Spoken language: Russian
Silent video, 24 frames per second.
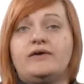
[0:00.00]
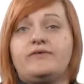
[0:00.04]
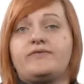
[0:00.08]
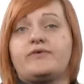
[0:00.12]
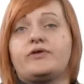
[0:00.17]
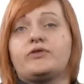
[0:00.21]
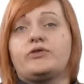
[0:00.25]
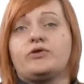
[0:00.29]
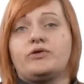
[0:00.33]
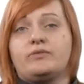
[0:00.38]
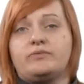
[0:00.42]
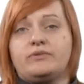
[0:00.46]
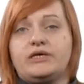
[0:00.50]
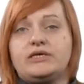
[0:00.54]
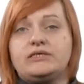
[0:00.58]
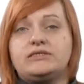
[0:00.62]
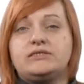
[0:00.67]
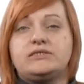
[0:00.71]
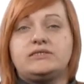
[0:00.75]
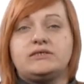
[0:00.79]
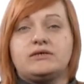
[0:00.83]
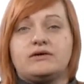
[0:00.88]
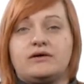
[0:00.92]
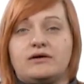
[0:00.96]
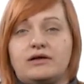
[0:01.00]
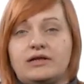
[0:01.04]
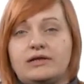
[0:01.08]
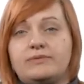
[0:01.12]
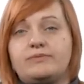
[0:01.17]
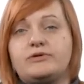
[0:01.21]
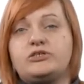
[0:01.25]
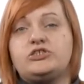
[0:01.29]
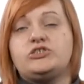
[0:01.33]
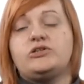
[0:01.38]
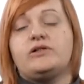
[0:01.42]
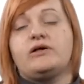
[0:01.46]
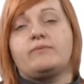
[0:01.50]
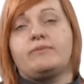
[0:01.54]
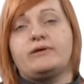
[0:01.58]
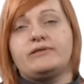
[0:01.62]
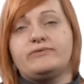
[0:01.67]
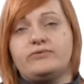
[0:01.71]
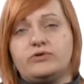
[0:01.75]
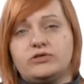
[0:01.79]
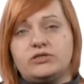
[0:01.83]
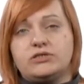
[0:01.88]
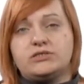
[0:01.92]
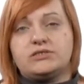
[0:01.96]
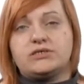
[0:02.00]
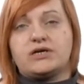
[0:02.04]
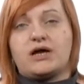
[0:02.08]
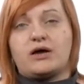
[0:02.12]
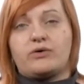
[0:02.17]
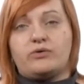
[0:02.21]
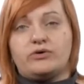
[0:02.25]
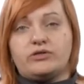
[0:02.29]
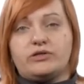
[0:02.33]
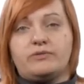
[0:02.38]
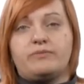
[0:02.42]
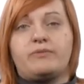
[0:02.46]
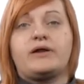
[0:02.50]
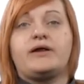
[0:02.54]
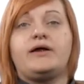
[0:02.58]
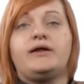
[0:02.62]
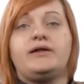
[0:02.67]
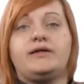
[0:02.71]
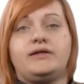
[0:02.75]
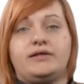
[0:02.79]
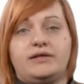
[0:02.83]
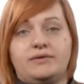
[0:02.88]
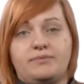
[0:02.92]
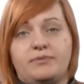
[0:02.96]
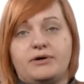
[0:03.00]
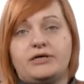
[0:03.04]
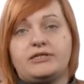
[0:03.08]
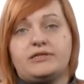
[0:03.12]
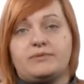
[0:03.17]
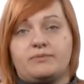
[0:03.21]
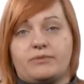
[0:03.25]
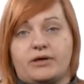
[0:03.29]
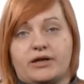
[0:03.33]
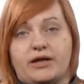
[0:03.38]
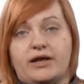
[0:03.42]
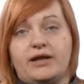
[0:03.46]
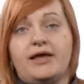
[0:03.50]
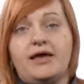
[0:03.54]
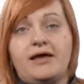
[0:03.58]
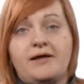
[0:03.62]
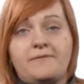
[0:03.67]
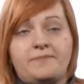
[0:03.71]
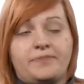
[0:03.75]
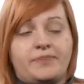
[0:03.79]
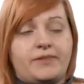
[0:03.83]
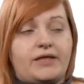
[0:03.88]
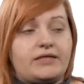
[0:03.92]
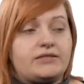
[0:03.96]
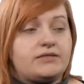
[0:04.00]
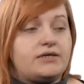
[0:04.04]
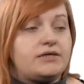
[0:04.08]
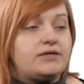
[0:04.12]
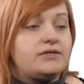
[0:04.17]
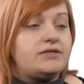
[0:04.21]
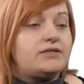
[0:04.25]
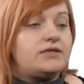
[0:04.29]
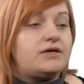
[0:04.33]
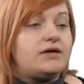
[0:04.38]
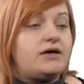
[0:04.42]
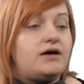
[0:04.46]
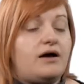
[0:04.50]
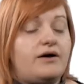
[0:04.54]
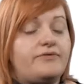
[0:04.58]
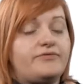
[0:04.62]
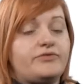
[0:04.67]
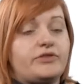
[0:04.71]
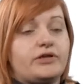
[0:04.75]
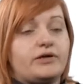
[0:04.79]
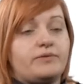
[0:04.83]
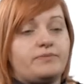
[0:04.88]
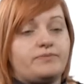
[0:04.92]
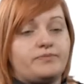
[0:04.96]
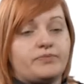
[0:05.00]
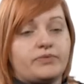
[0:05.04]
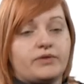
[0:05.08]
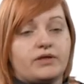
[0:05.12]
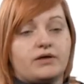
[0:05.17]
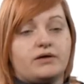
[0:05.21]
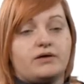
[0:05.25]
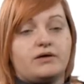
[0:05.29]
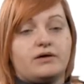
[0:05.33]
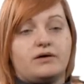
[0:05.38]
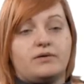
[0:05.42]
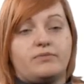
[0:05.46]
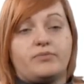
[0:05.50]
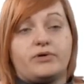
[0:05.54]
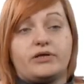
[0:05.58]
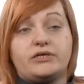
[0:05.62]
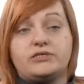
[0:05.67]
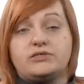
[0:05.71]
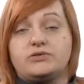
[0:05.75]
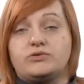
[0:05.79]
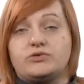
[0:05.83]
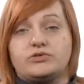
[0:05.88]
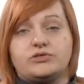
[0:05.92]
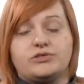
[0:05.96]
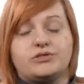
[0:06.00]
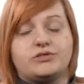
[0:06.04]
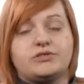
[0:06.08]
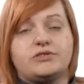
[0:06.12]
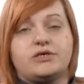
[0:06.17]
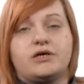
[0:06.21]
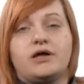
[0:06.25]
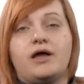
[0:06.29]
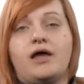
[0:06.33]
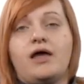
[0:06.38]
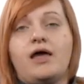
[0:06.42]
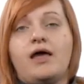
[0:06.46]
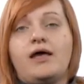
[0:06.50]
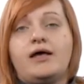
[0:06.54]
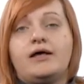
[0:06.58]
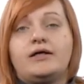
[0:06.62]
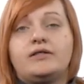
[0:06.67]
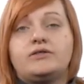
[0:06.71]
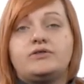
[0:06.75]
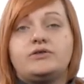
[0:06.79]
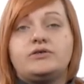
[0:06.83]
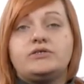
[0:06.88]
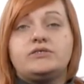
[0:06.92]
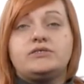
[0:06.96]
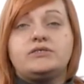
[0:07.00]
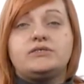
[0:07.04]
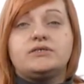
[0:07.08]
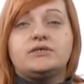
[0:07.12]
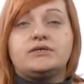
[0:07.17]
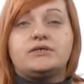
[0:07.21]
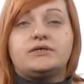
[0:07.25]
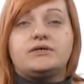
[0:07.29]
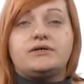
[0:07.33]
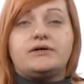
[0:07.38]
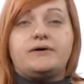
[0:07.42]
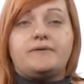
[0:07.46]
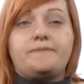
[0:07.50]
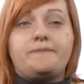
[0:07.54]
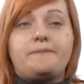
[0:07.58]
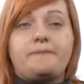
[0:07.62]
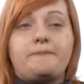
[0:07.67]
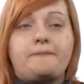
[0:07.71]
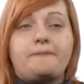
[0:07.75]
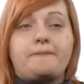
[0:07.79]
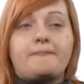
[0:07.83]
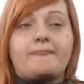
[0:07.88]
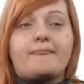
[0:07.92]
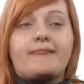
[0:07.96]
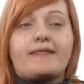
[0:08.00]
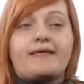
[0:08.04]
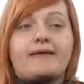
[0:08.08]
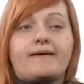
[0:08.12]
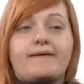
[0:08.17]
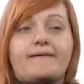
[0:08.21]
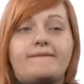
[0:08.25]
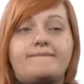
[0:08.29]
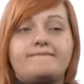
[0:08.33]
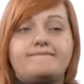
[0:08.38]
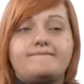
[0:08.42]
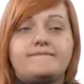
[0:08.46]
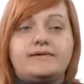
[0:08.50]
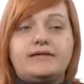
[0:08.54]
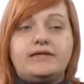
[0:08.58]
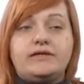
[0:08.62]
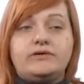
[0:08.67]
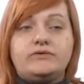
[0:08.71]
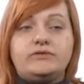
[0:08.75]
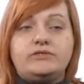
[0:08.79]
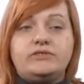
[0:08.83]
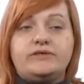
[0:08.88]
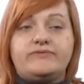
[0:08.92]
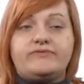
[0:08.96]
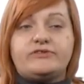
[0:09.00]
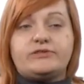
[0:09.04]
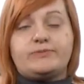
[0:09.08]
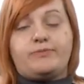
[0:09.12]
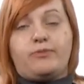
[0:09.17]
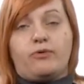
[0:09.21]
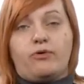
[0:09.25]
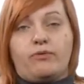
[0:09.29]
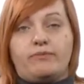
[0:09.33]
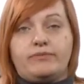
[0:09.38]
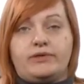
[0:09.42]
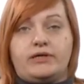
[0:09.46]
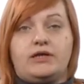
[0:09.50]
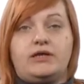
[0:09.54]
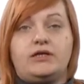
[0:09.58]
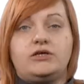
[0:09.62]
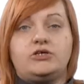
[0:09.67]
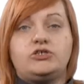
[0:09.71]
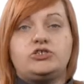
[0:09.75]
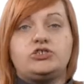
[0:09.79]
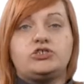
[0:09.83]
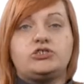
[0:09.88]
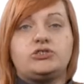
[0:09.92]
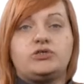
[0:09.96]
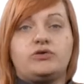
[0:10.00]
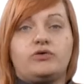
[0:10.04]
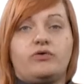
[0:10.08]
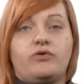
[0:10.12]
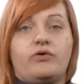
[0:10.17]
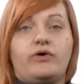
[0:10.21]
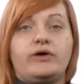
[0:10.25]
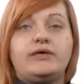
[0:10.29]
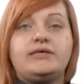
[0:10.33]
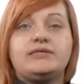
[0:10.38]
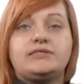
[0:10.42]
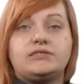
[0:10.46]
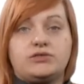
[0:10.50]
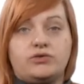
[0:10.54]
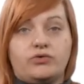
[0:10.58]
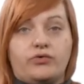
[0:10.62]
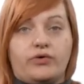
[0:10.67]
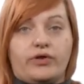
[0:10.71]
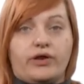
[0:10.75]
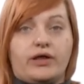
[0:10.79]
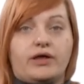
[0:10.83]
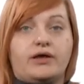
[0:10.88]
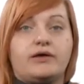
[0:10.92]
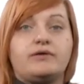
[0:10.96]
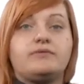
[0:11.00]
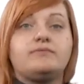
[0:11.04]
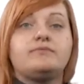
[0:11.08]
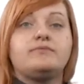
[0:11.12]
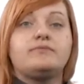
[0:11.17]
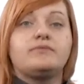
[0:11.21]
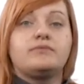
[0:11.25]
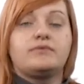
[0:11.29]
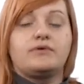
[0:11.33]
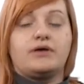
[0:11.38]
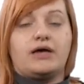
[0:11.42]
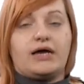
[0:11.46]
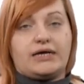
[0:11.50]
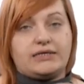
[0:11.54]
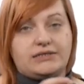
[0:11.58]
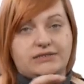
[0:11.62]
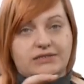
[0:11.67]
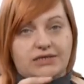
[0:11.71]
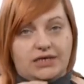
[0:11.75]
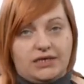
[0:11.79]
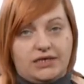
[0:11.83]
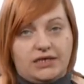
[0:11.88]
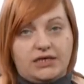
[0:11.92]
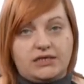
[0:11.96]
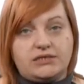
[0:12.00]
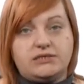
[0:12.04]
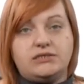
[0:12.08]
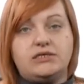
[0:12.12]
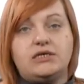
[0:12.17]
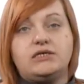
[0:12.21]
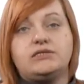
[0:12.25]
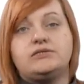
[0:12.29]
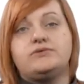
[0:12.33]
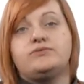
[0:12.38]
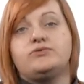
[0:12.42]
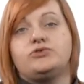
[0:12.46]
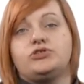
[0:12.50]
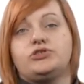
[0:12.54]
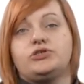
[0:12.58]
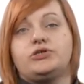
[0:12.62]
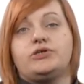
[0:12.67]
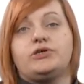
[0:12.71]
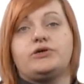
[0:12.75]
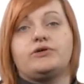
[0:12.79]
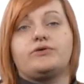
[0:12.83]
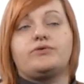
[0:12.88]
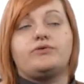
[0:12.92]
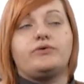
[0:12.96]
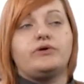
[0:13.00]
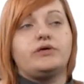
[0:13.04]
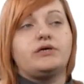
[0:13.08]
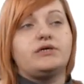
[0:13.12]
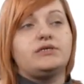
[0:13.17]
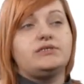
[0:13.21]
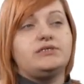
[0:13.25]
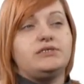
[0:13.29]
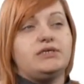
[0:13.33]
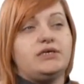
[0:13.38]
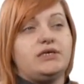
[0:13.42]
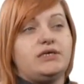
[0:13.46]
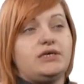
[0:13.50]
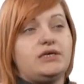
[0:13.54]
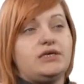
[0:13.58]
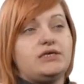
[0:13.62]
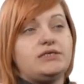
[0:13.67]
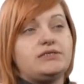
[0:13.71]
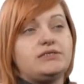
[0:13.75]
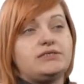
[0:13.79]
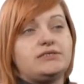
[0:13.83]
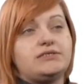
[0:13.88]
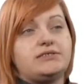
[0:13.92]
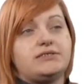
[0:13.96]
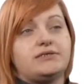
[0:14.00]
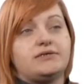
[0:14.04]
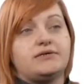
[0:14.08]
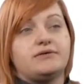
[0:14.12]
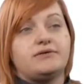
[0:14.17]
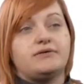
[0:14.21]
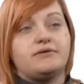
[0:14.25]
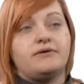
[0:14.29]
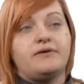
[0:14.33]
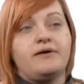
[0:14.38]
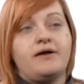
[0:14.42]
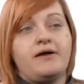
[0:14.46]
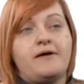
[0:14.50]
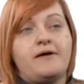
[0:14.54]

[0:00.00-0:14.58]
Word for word: в котором есть э, либо человек подводится какой-то морали, либо эта мораль открыто автором а, произносится. То есть эм, люди вспомнили, что история, где есть действующий герой, где есть э,